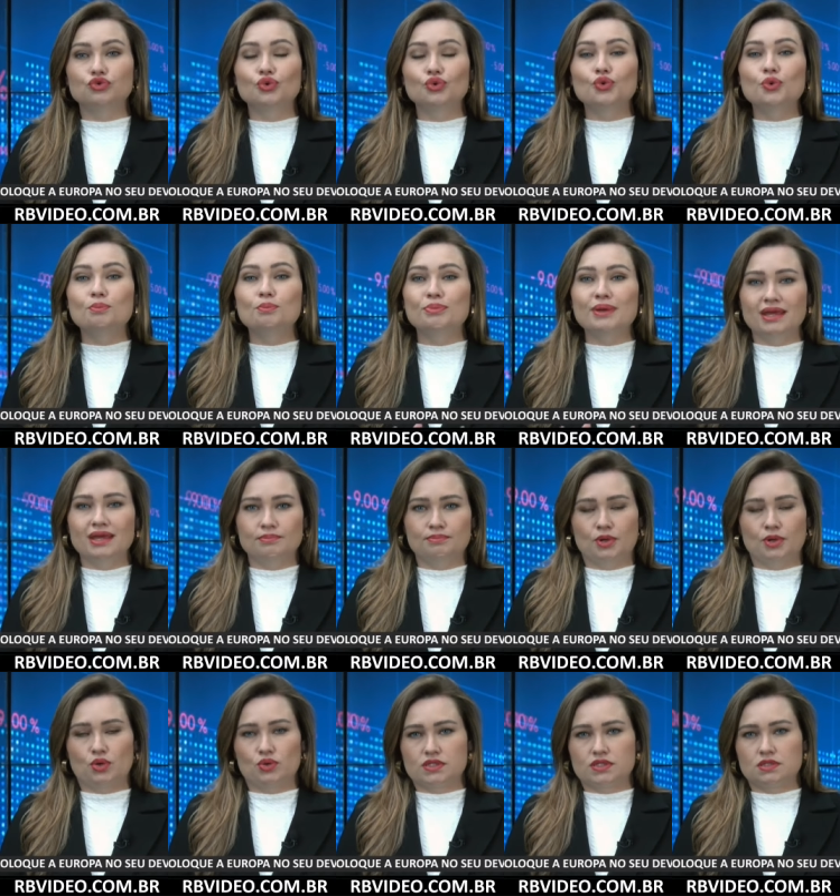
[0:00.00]
num futuro bem
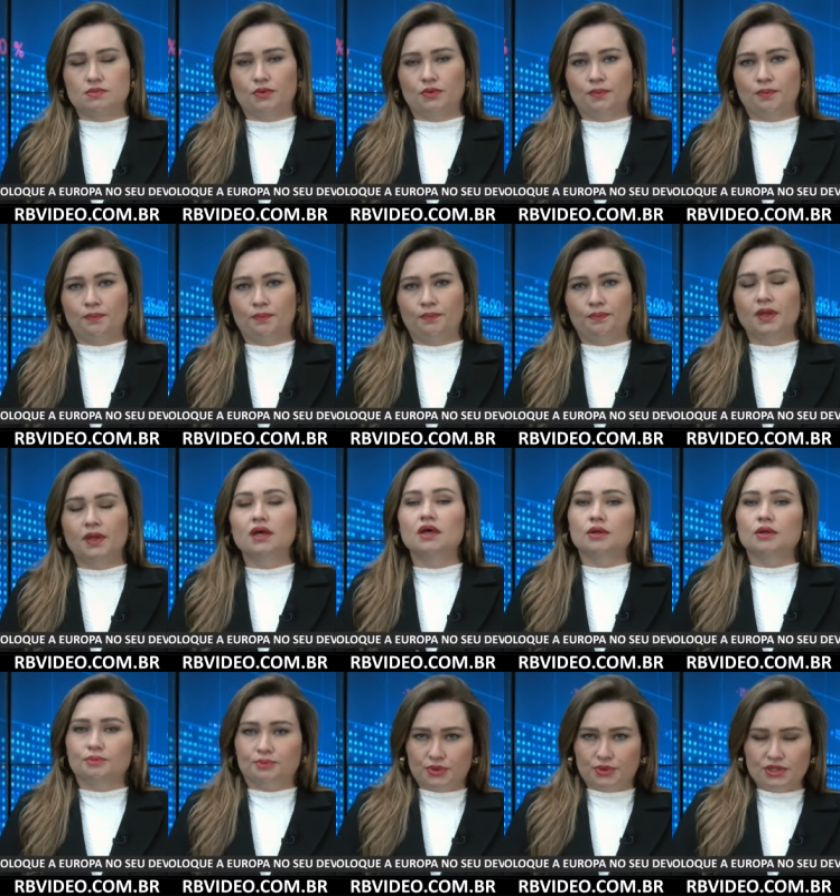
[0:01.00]
próximo.
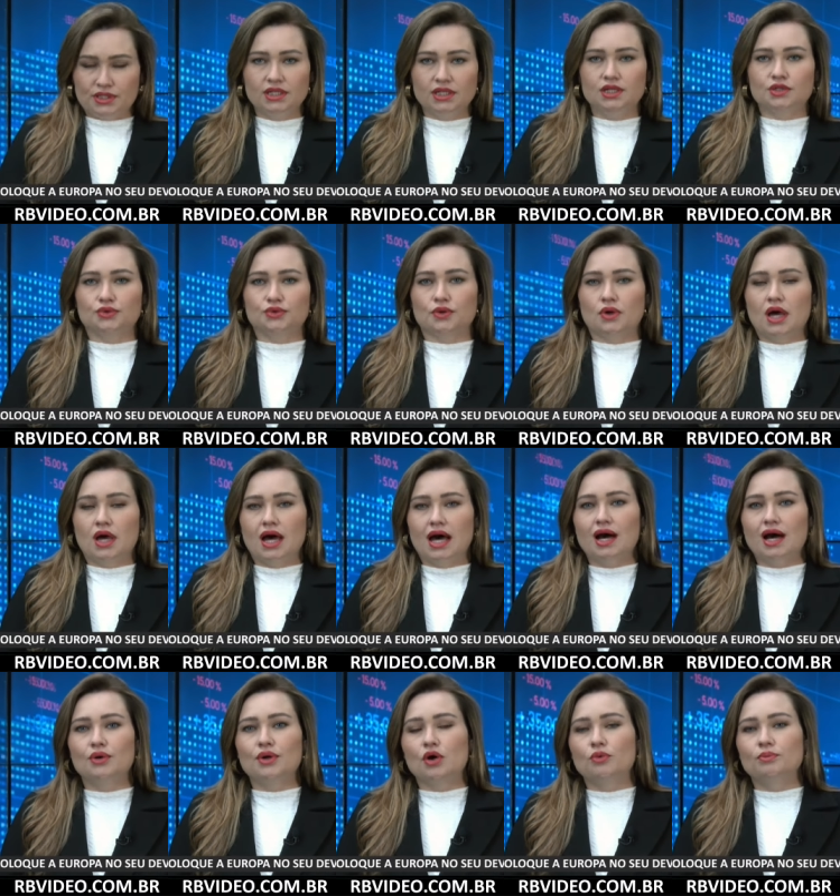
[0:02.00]
Portanto,
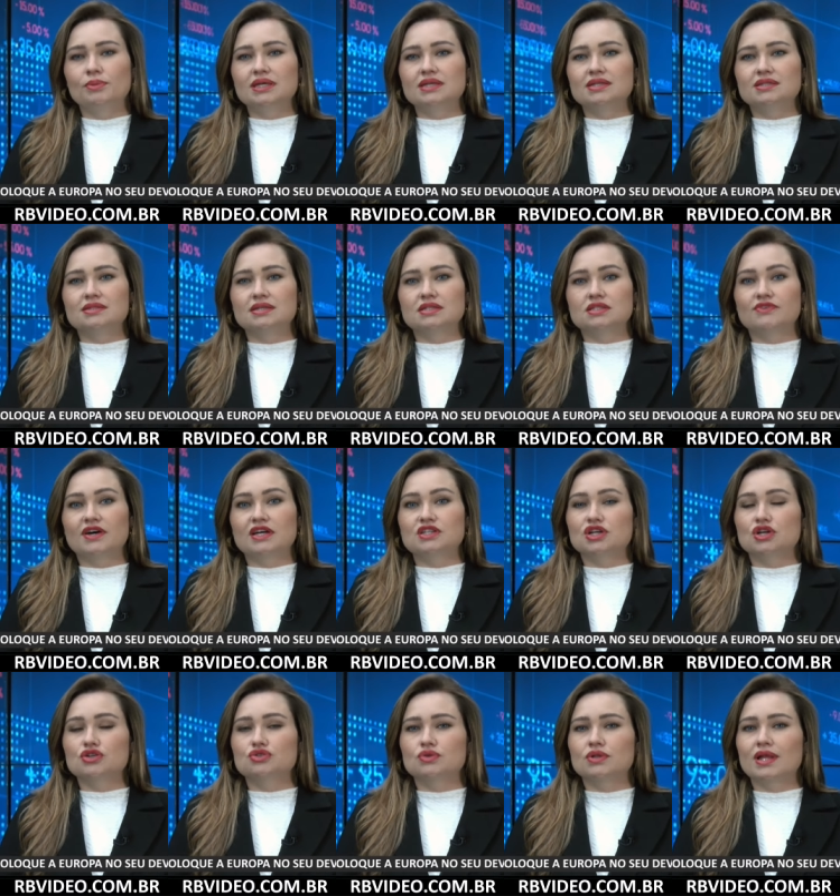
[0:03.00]
a Rural Business
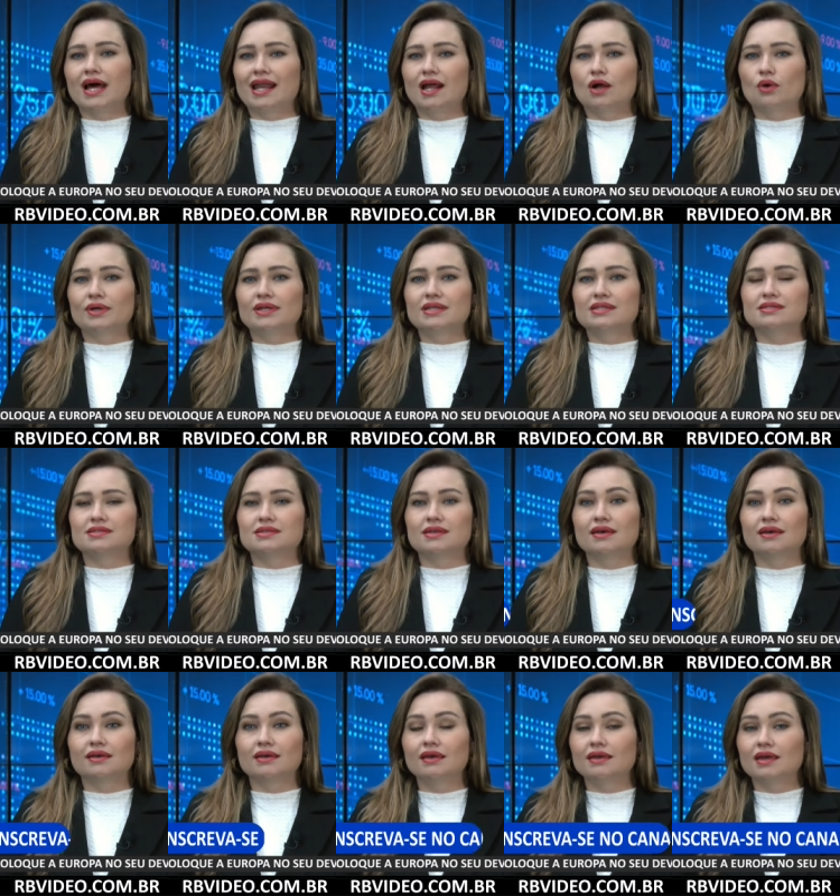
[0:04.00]
vai te ajudar a
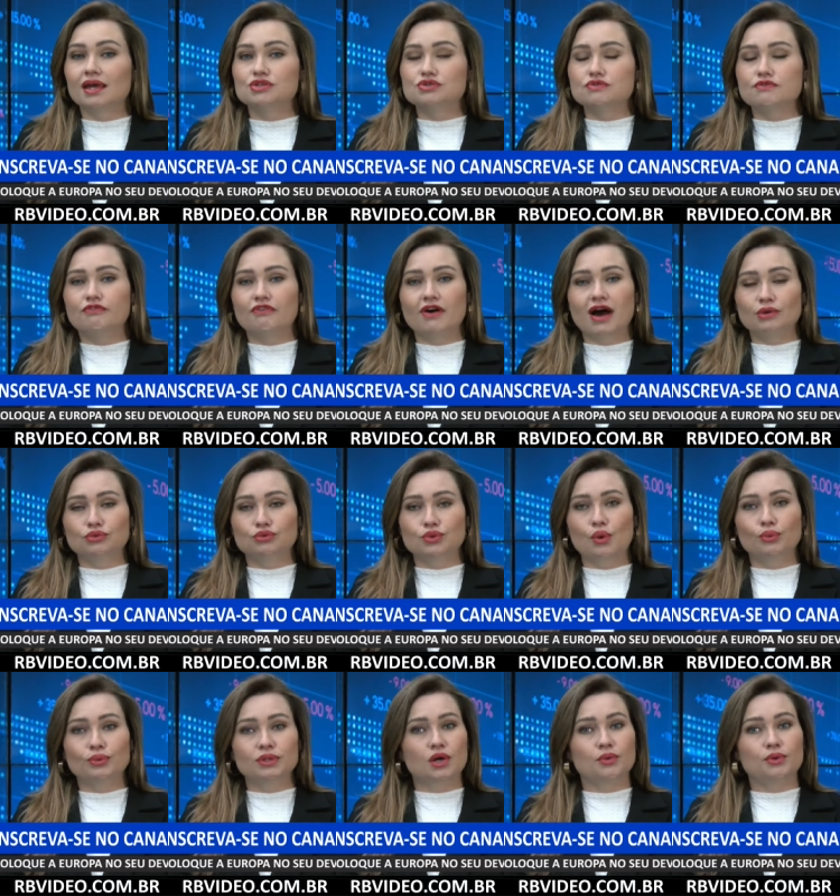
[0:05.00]
conhecer quem é de
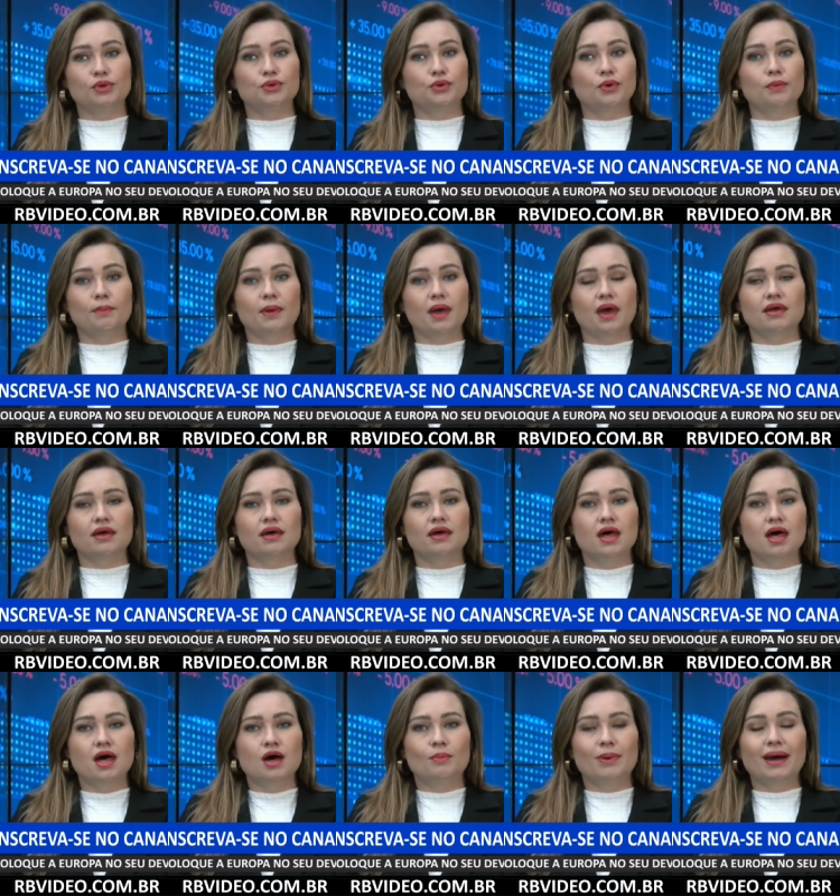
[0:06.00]
fato a União
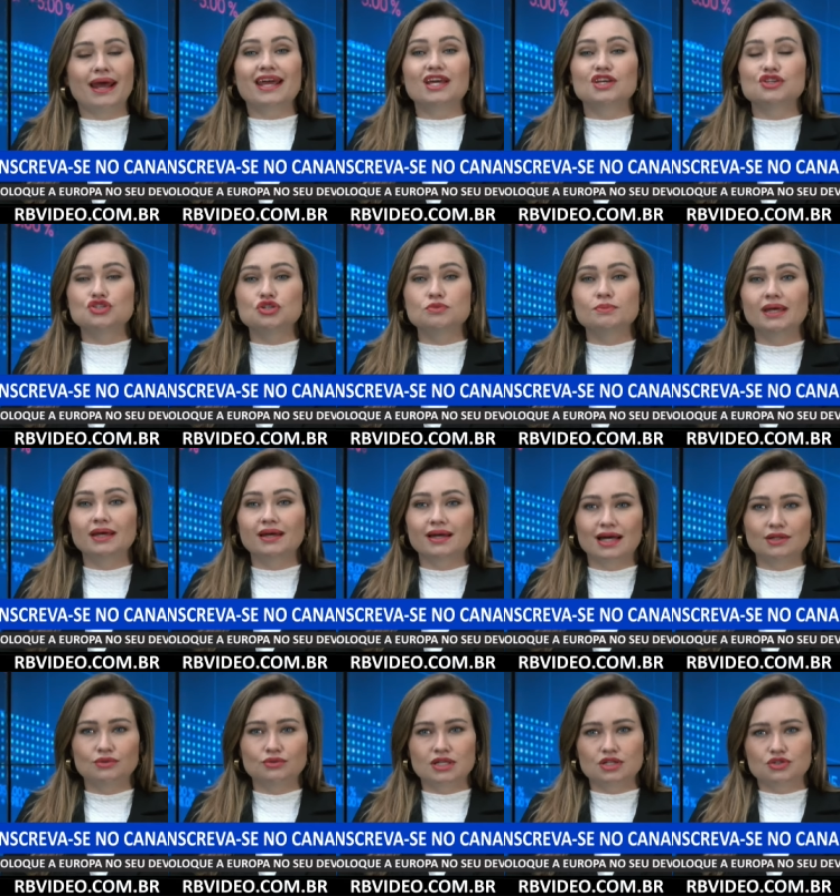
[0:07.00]
Europeia para este
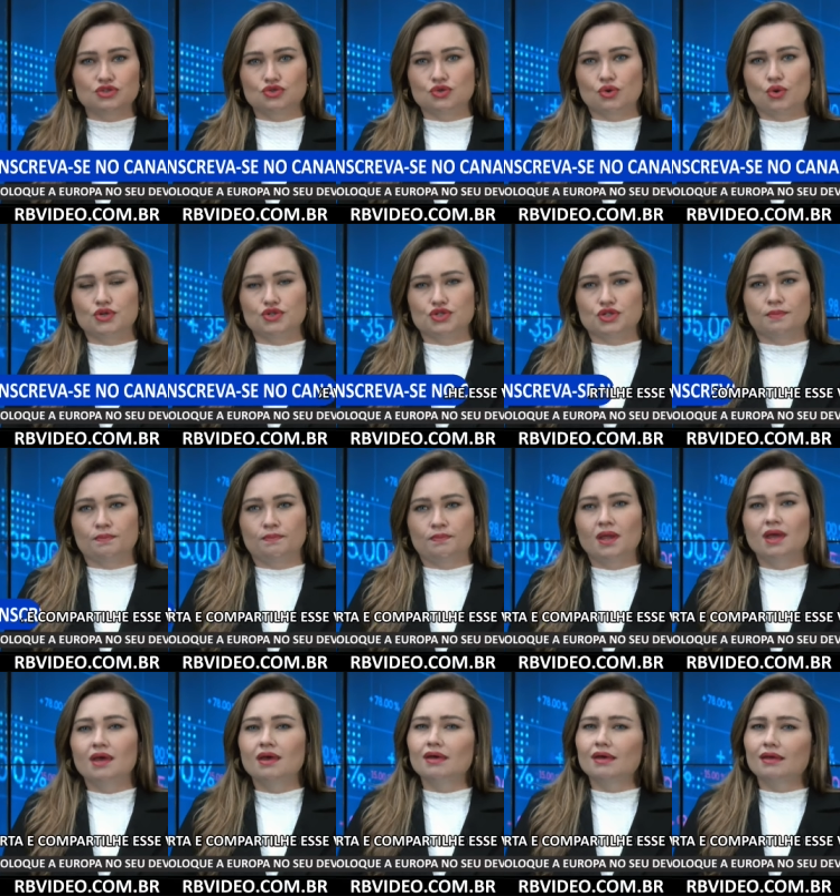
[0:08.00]
mercado da soja
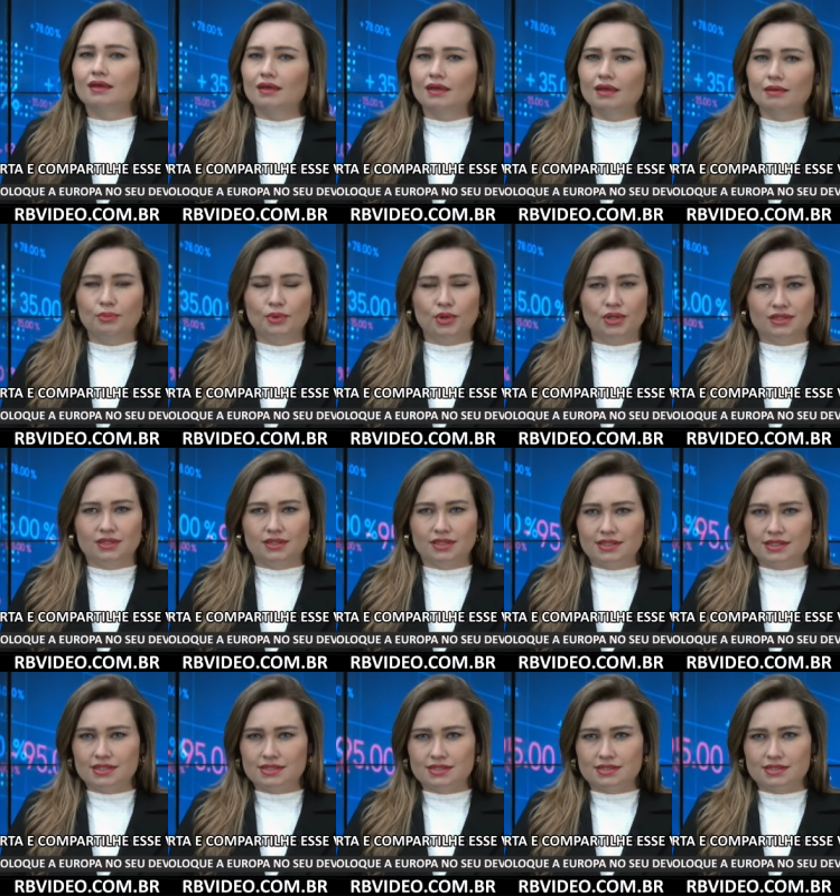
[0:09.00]
e que
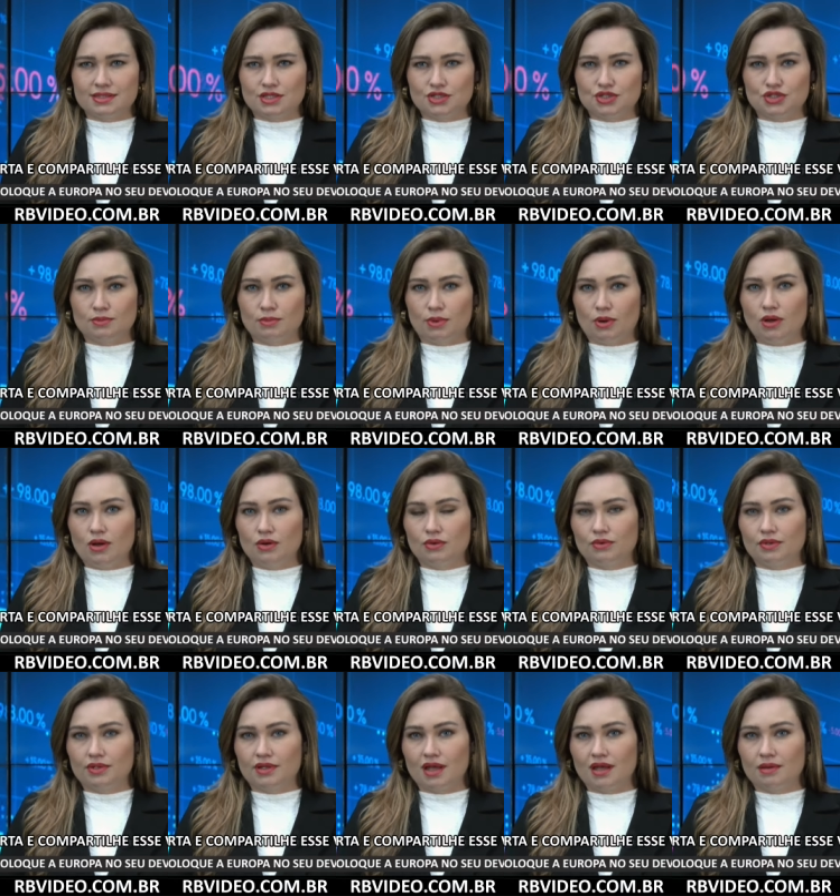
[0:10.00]
importância este
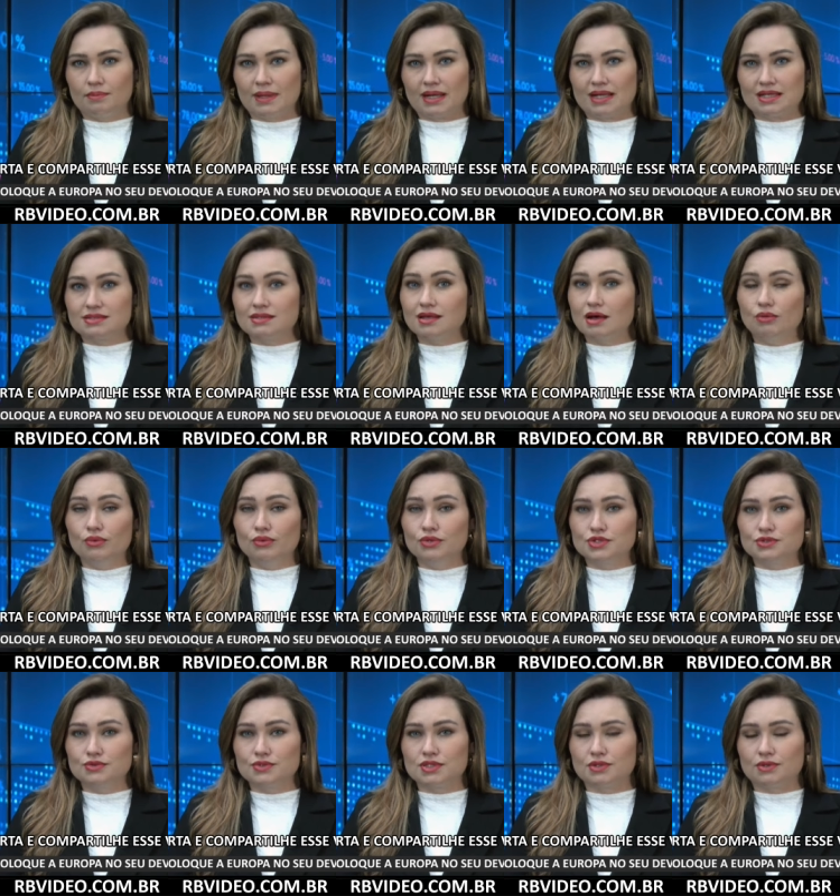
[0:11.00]
bloco tem para a
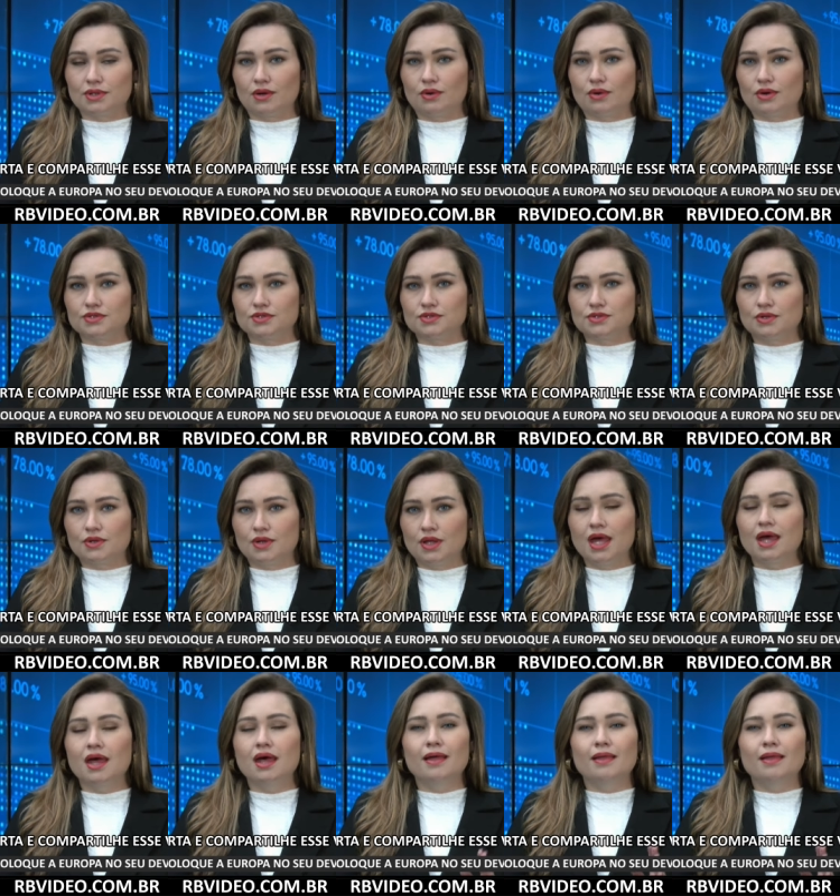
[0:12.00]
saúde do seu negócio.